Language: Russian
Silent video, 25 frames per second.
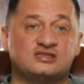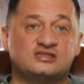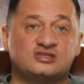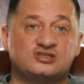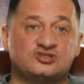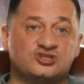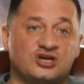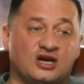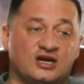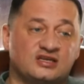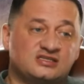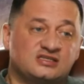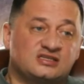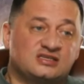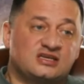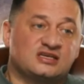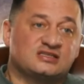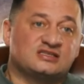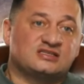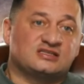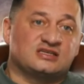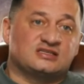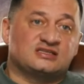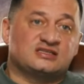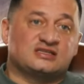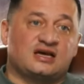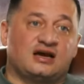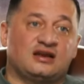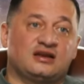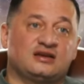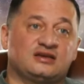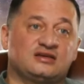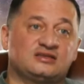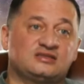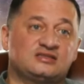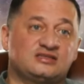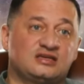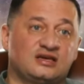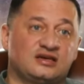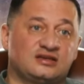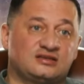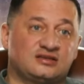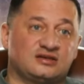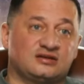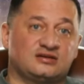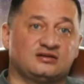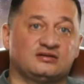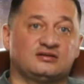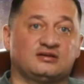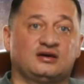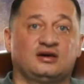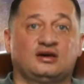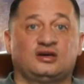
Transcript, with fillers: Сейчас есть социальные сети.